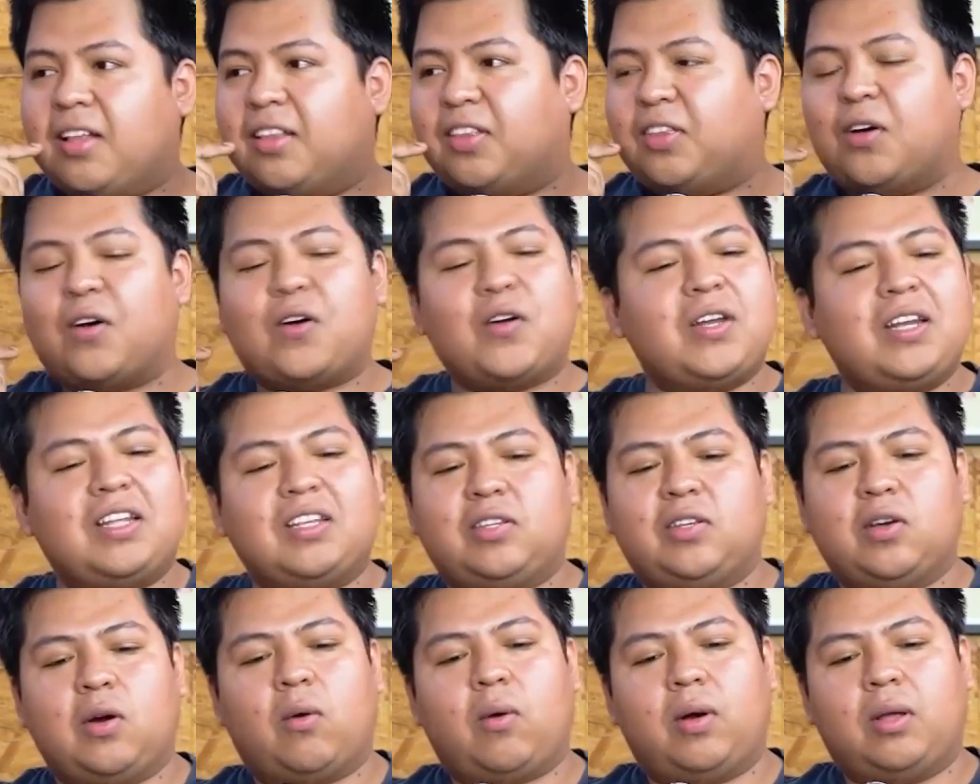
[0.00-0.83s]
todo
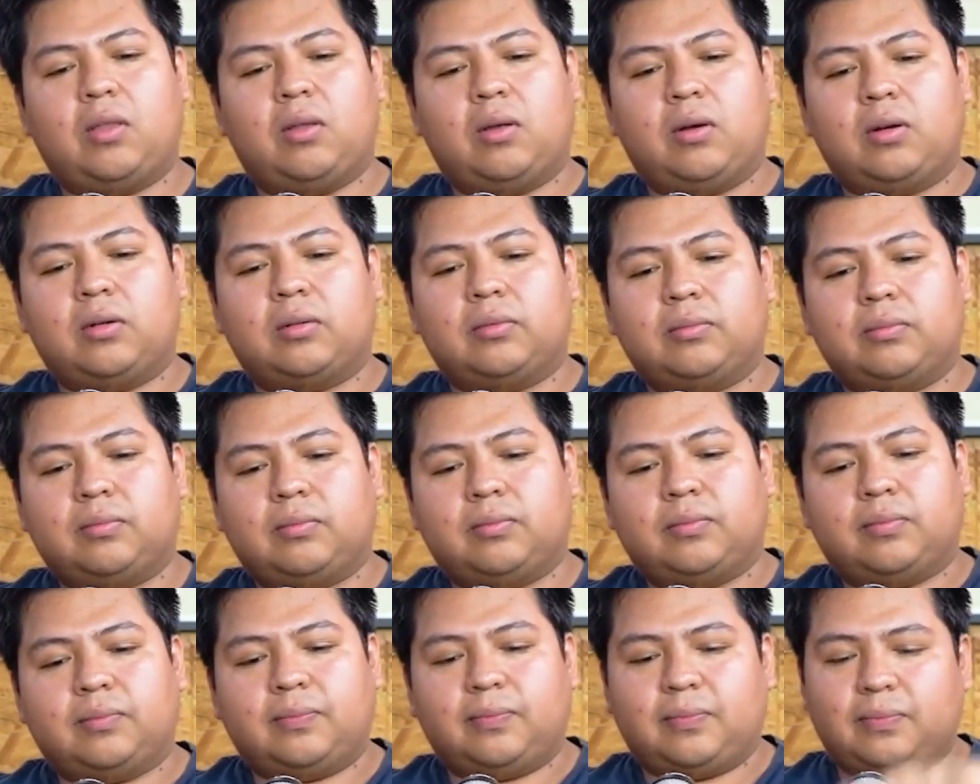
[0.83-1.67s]
inició cuando
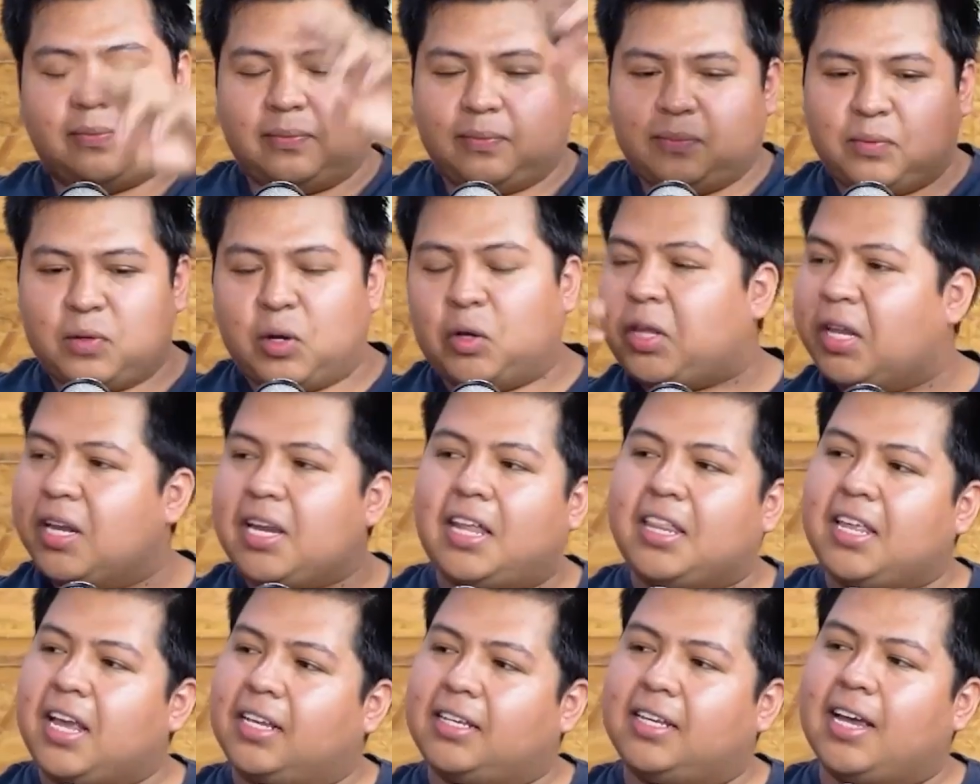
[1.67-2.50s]
yo
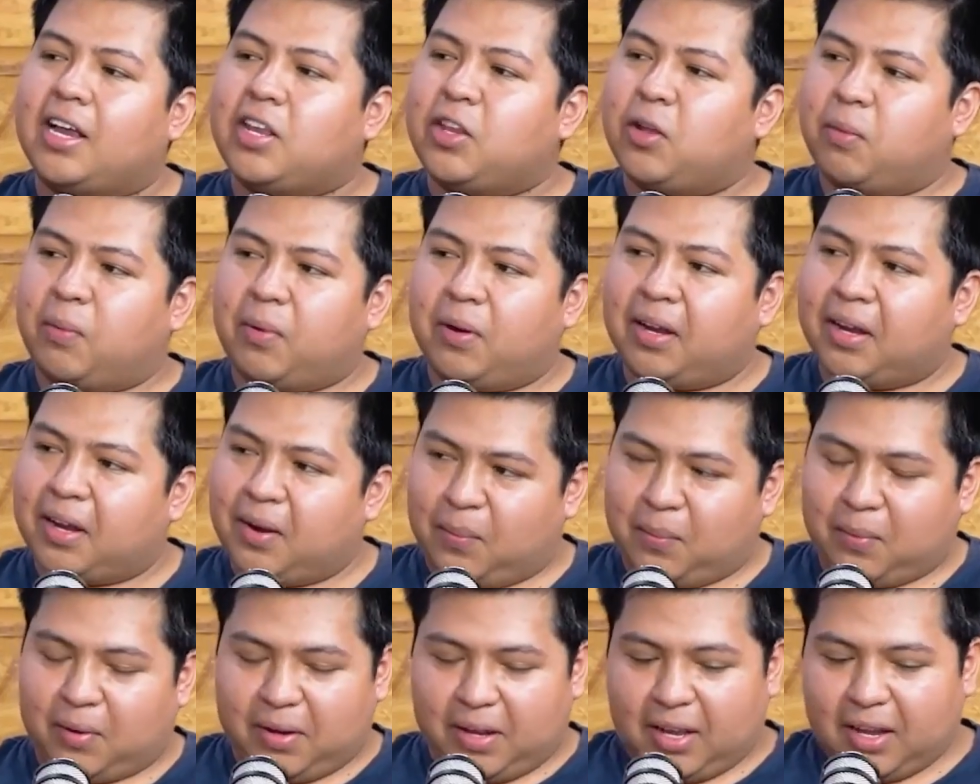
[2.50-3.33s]
tenía 10 años, por
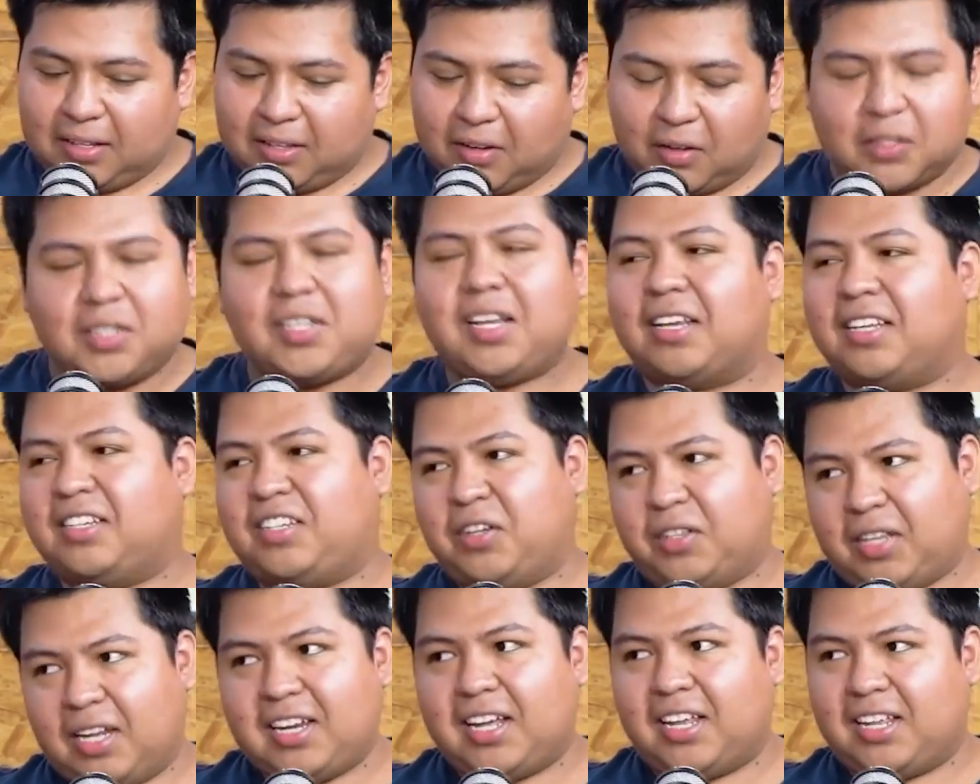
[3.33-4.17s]
ejemplo.
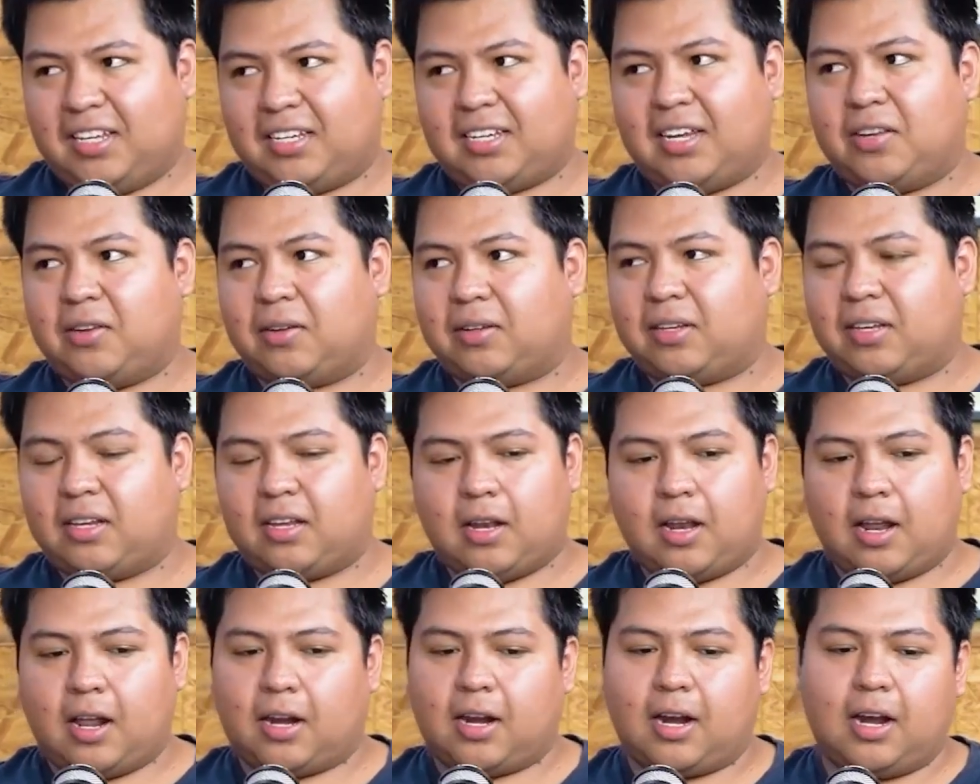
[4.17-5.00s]
yo tenía 10 años, esa
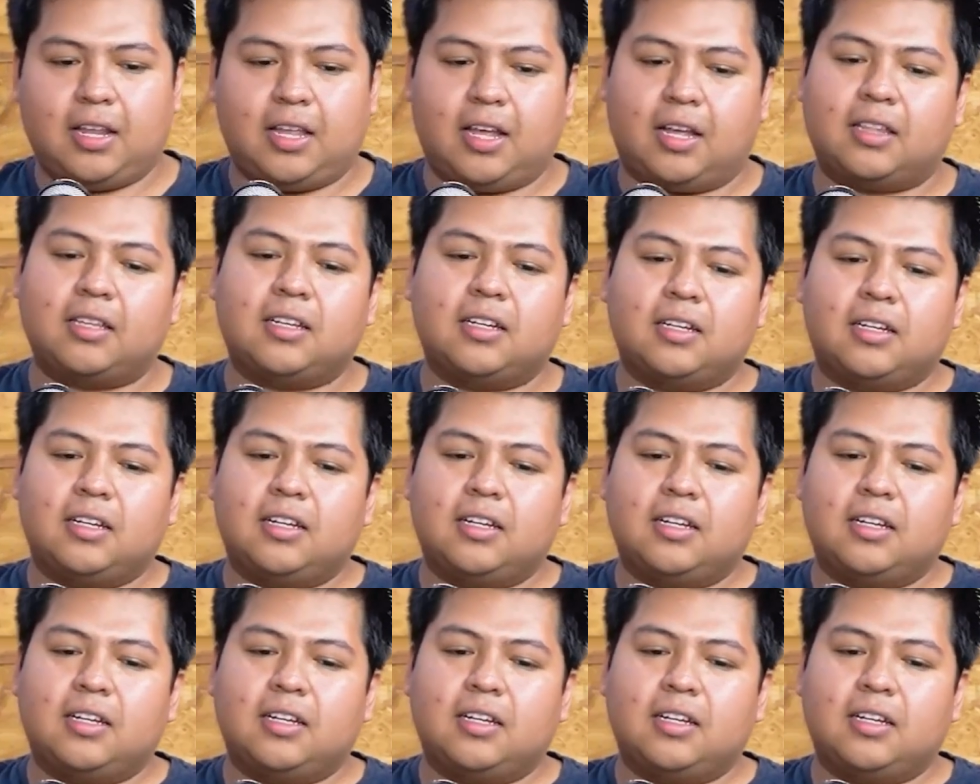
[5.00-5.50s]
es la realidad.